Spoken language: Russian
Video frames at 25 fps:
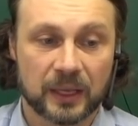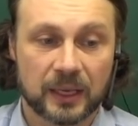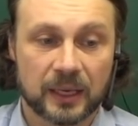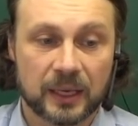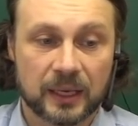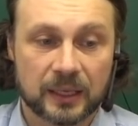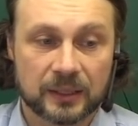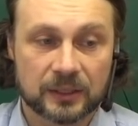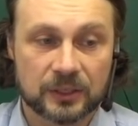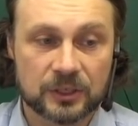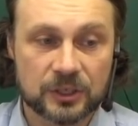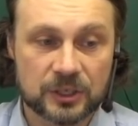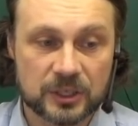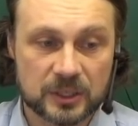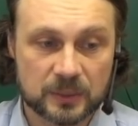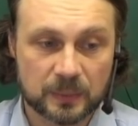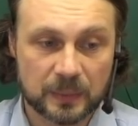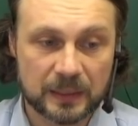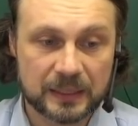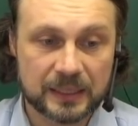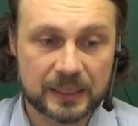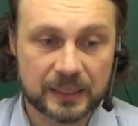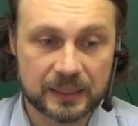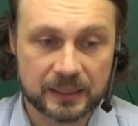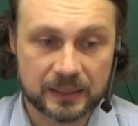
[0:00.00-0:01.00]
значит,
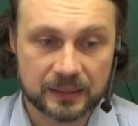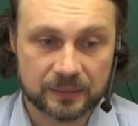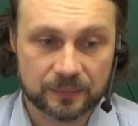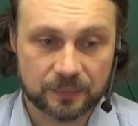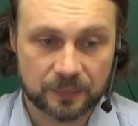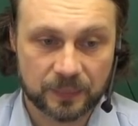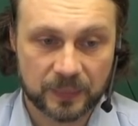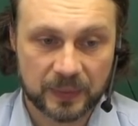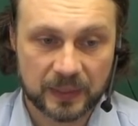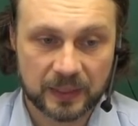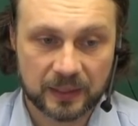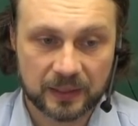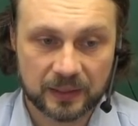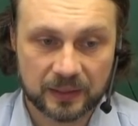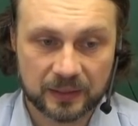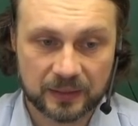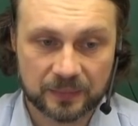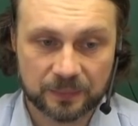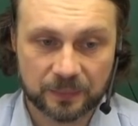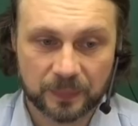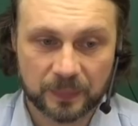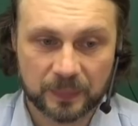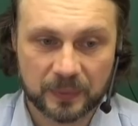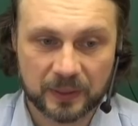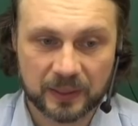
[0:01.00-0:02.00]
смотрите. А,
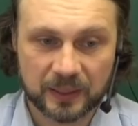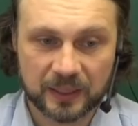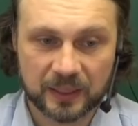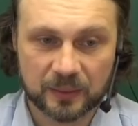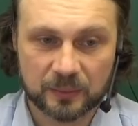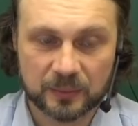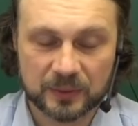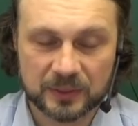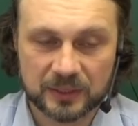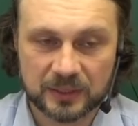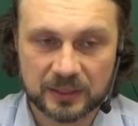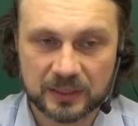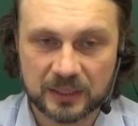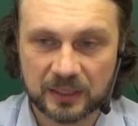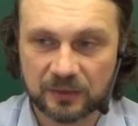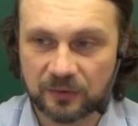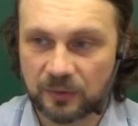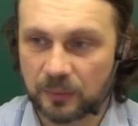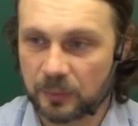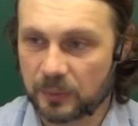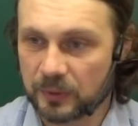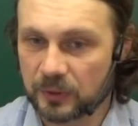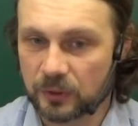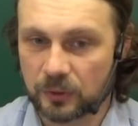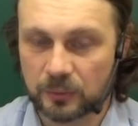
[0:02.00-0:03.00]
программа состав и
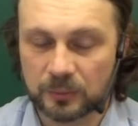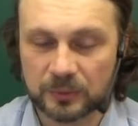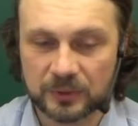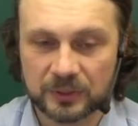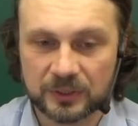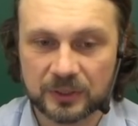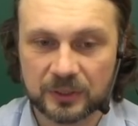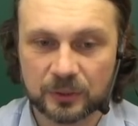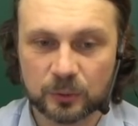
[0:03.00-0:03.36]
подробности.